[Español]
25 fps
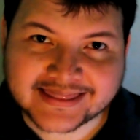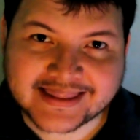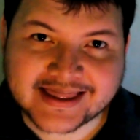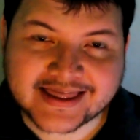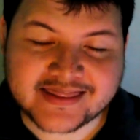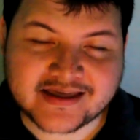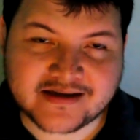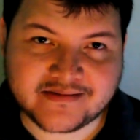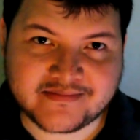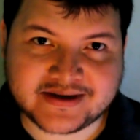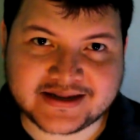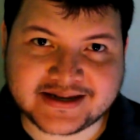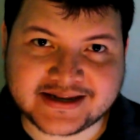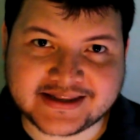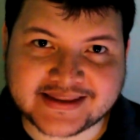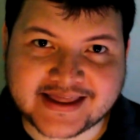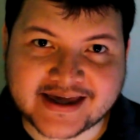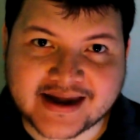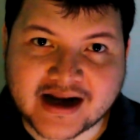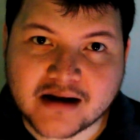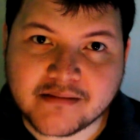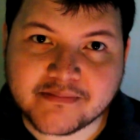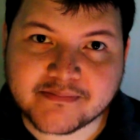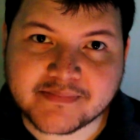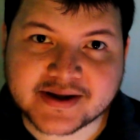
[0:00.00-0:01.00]
de
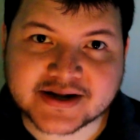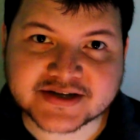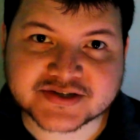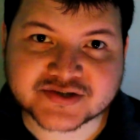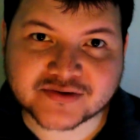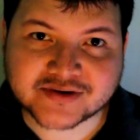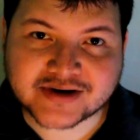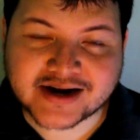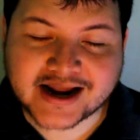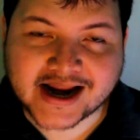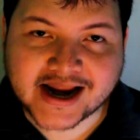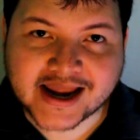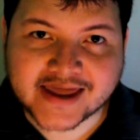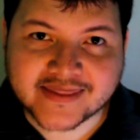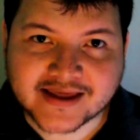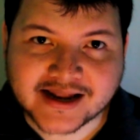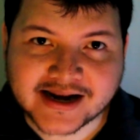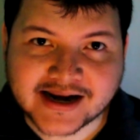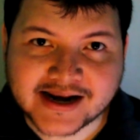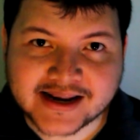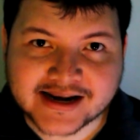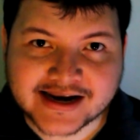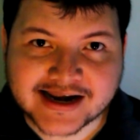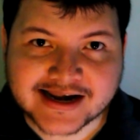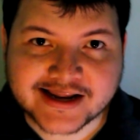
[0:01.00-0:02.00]
demeritar el personaje
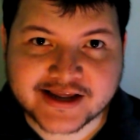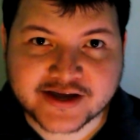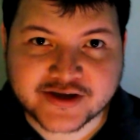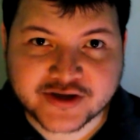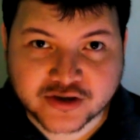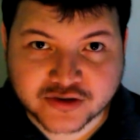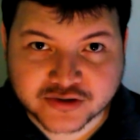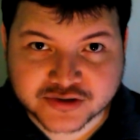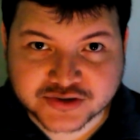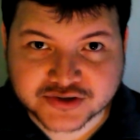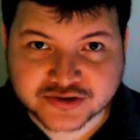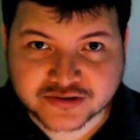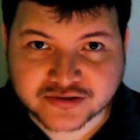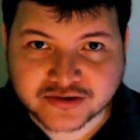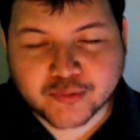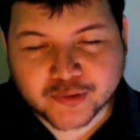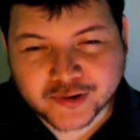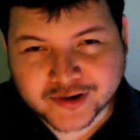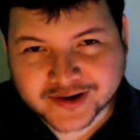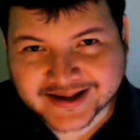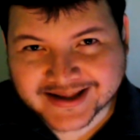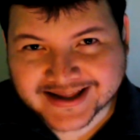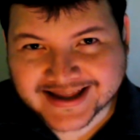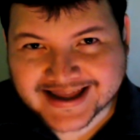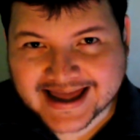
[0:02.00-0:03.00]
del religioso
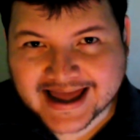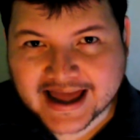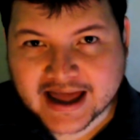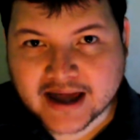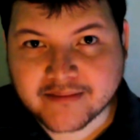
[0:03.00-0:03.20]
porque,